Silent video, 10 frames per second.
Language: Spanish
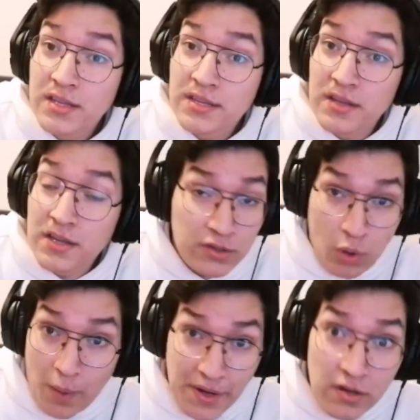Y
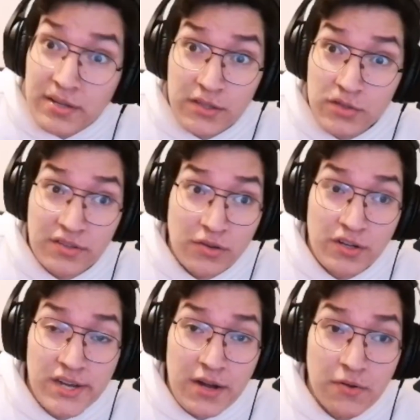todavía no saben de dónde salió el
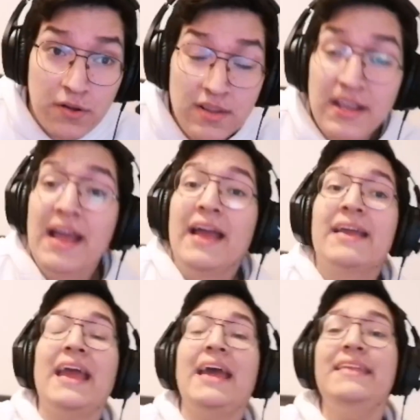dinero.
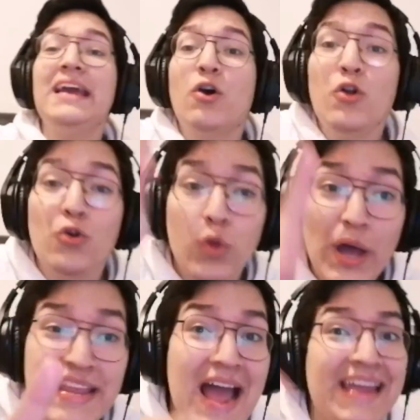¿Qué dijo
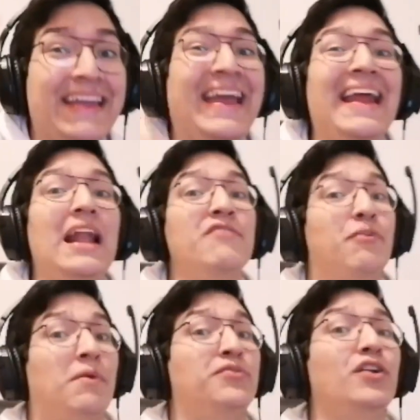Ludueña y qué era la
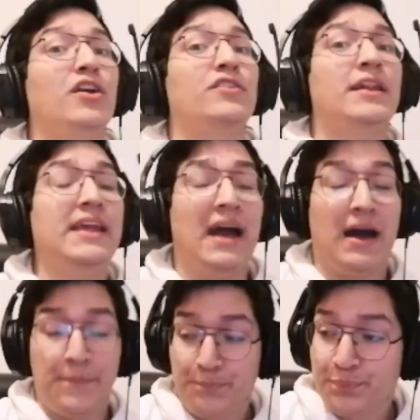información que yo tenía?
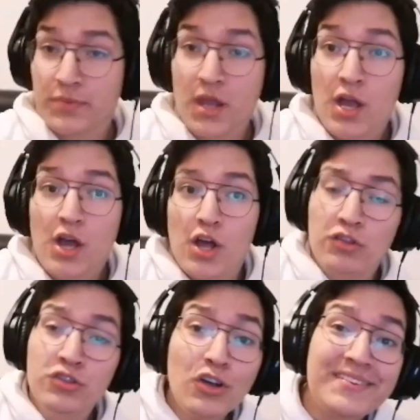
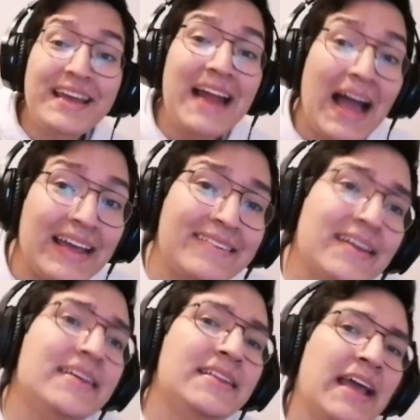¿No será que ese
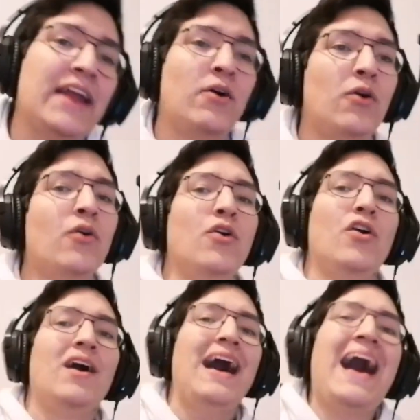dinero
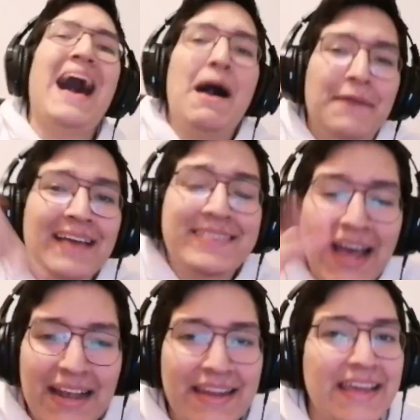habrá
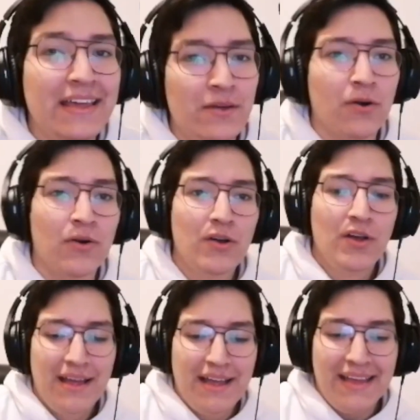salido
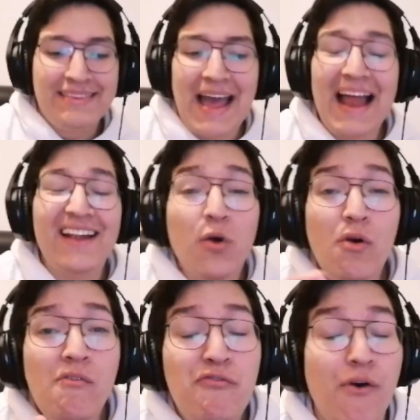de
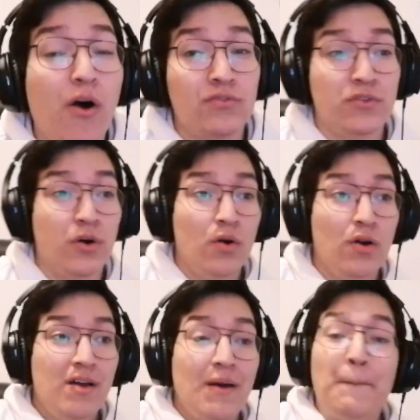algún fondo
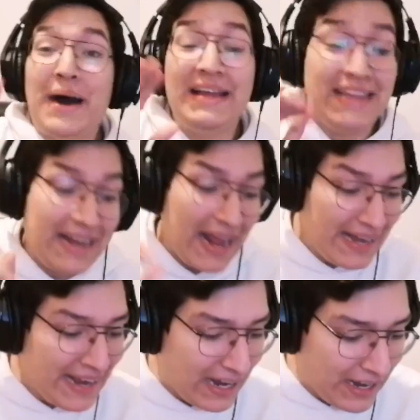de la Liga